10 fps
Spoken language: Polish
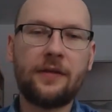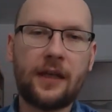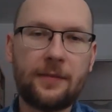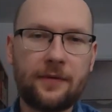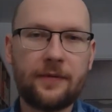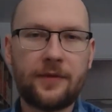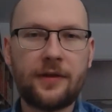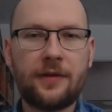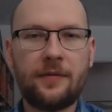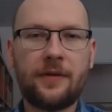to ja powiem
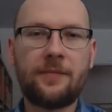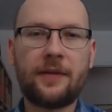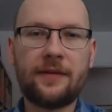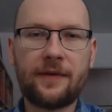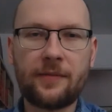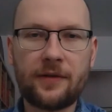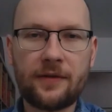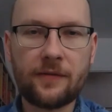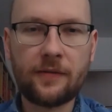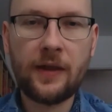szczerze, na Państwa
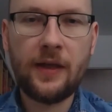miejscu